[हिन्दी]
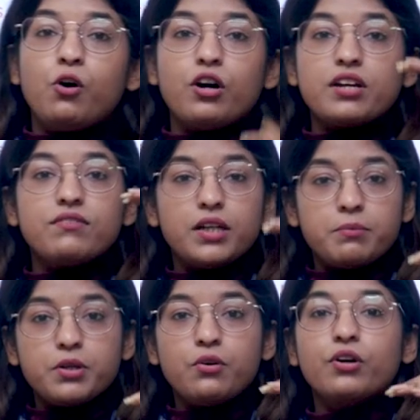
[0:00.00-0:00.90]
बॉडी वन
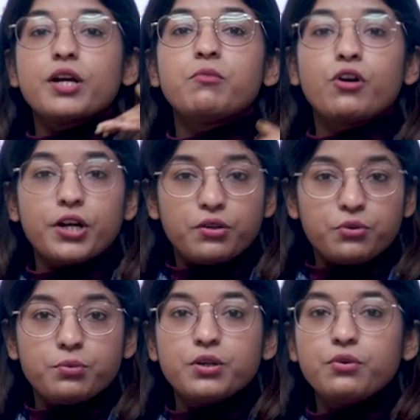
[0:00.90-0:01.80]
भी हो गई बॉडी
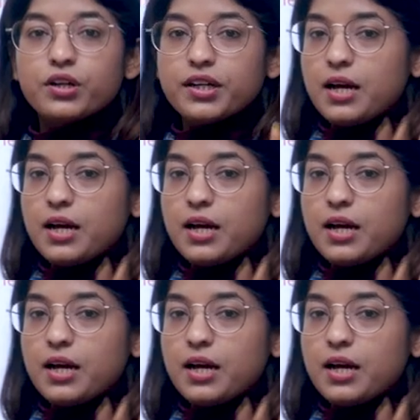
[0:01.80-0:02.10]
टू भी हो गई